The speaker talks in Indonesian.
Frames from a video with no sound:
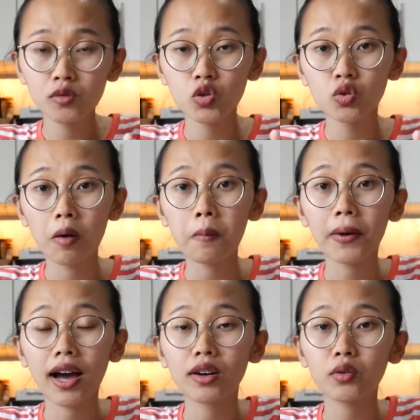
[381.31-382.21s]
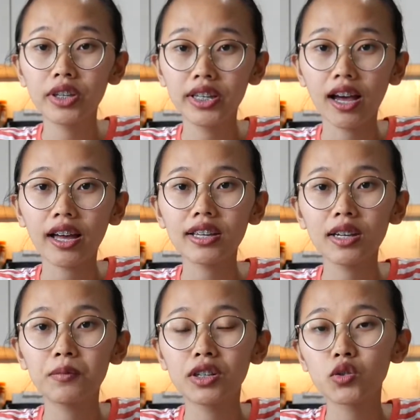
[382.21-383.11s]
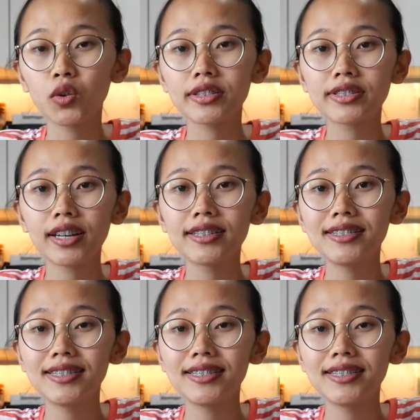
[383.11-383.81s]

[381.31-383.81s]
juga mempengaruhi ya iklim dan cuaca